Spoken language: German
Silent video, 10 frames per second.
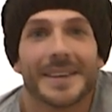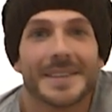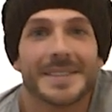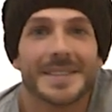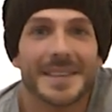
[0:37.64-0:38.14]

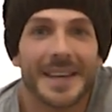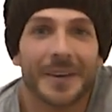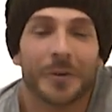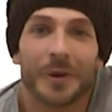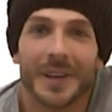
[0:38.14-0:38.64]
Das sind jetzt
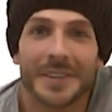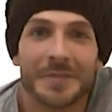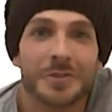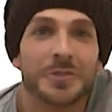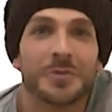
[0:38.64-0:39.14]
eher
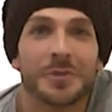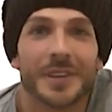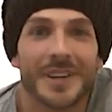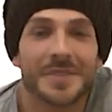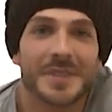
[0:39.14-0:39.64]
korrelative
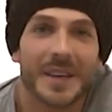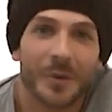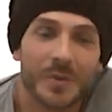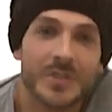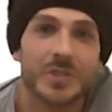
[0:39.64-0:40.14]
Studien, also sehr
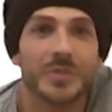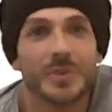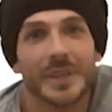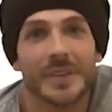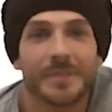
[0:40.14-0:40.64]
große
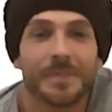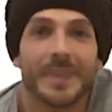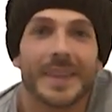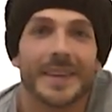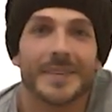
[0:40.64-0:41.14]
Studien.
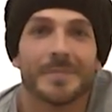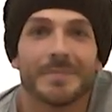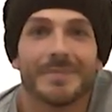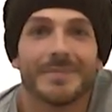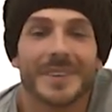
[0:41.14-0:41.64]

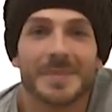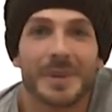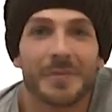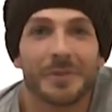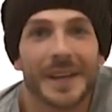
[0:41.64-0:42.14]
Ähm, was
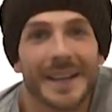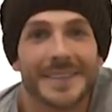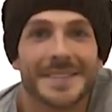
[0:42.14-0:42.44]
man davon hält,